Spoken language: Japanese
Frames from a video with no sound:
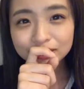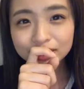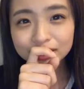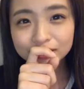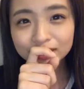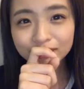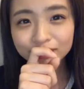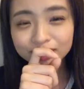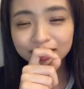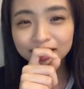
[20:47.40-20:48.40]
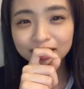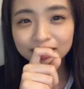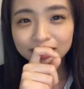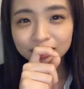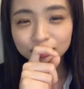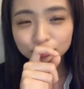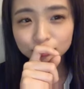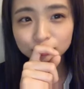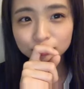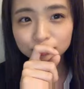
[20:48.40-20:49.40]
それはそうかもしれないう
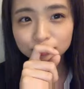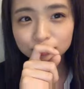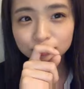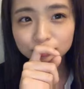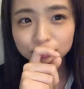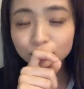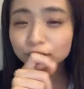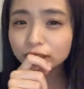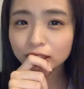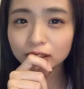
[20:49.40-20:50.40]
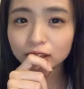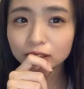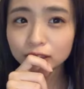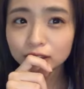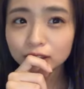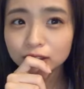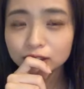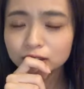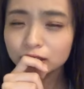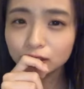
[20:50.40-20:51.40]
んそうじゃないだって
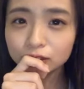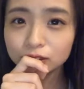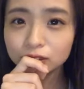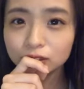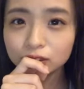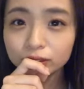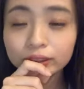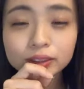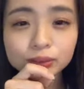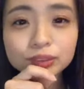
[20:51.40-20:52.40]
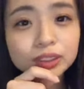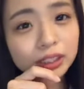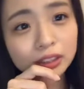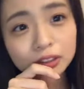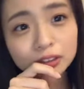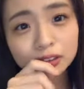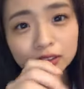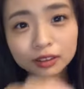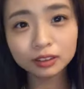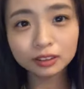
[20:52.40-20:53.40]
違うそりゃそうじゃない
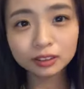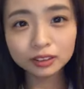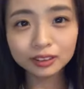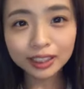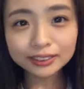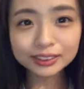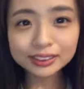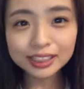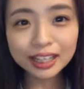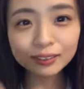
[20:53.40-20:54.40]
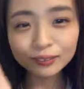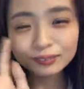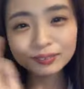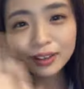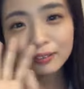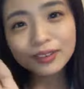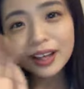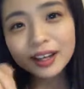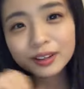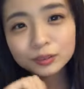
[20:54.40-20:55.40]
あつしさんこんばん
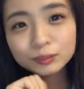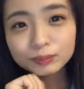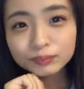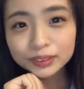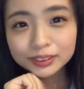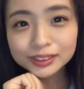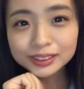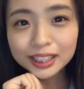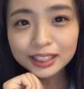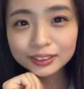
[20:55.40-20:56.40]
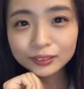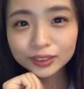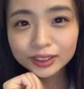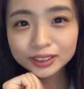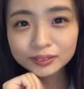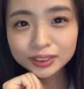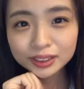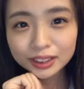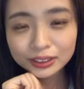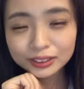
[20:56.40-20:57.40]
はつゆさん了解しまし
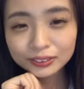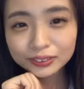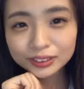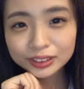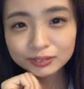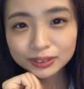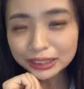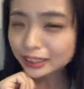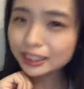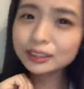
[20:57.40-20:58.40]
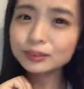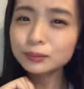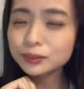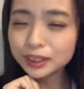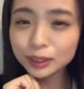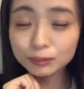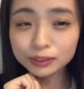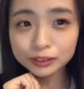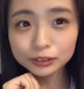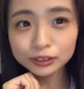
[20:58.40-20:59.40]
たネットで購入しますありがとうござい
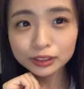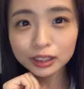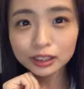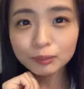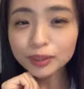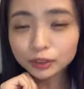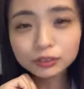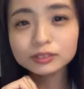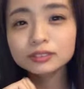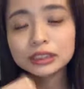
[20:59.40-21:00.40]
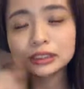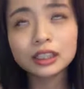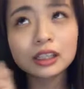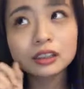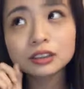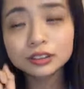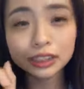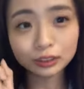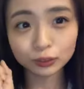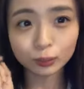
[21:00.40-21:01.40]
ますつゆさんアマゾンだったら売っ
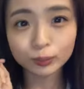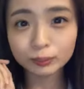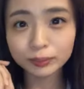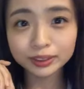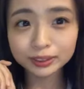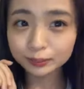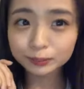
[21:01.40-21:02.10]
てると思います